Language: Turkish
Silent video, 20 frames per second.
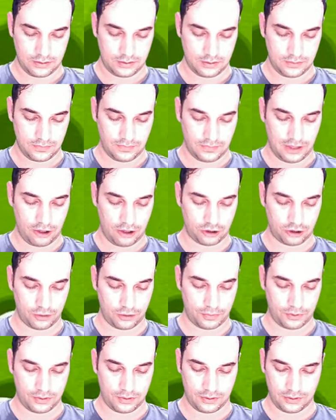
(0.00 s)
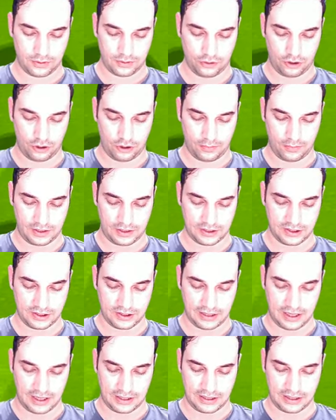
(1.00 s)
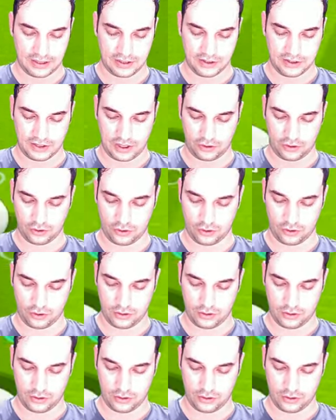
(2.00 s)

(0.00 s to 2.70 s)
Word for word: Ver o topu. Olmadı. Şimdi aldı Edin Dzeko.